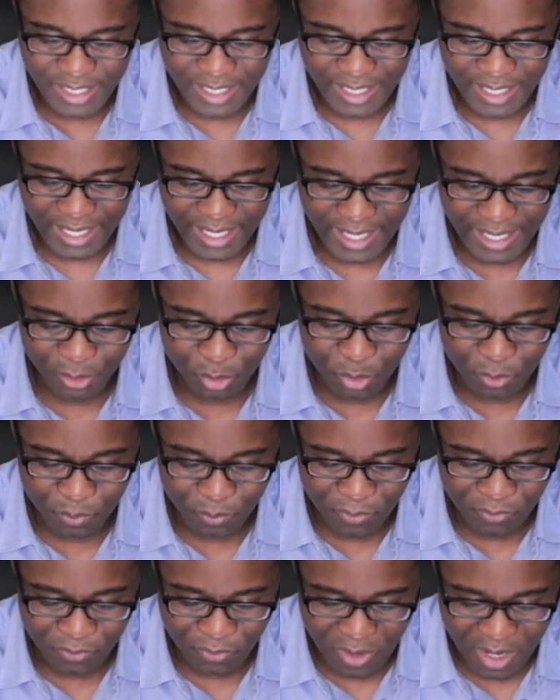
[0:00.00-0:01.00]
et de
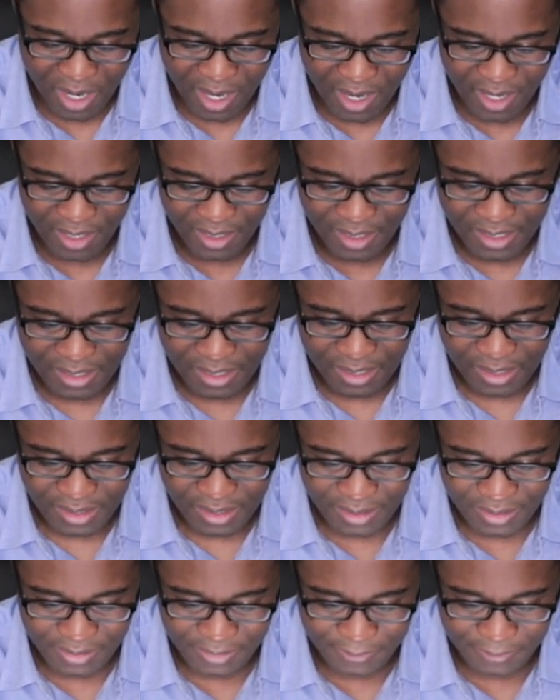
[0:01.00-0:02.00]
pouvoir
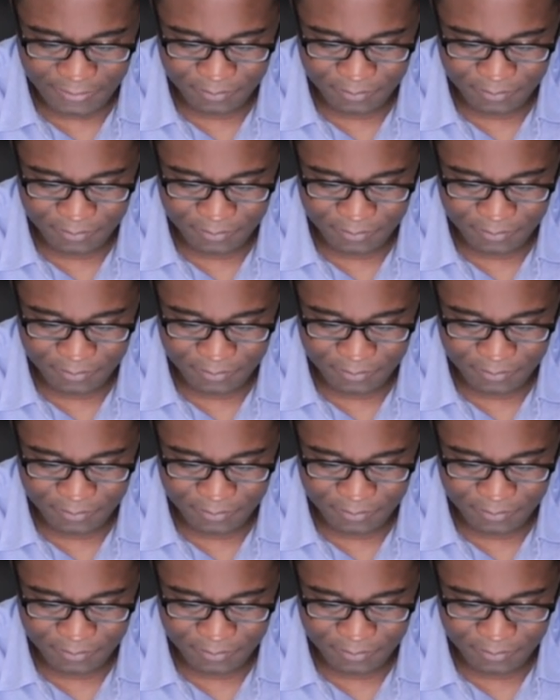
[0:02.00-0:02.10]
euh,